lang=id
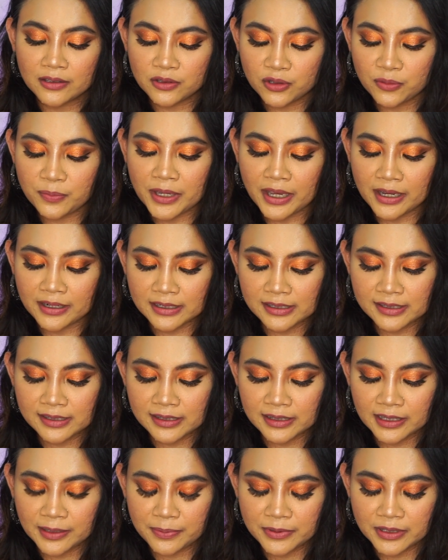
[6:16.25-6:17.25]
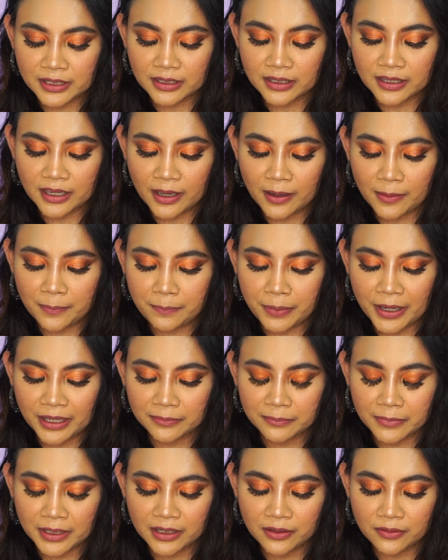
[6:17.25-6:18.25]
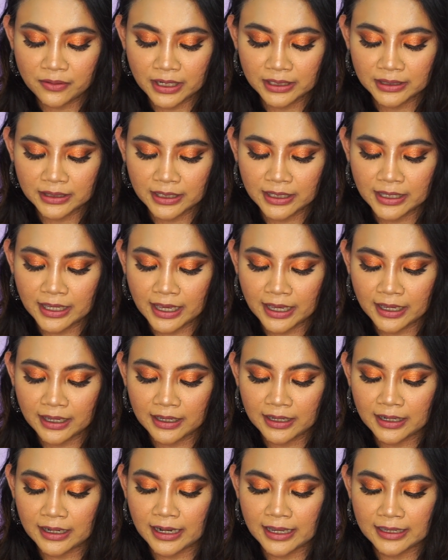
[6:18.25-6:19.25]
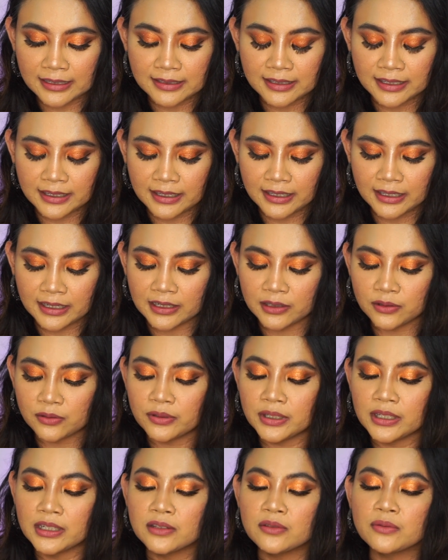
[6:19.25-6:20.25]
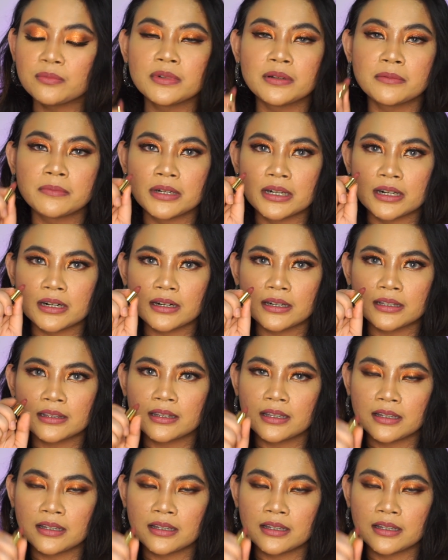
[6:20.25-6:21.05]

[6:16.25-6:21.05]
to be honest lipsticknya Pat McGrath yang classic ini tuh ini tuh bener-bener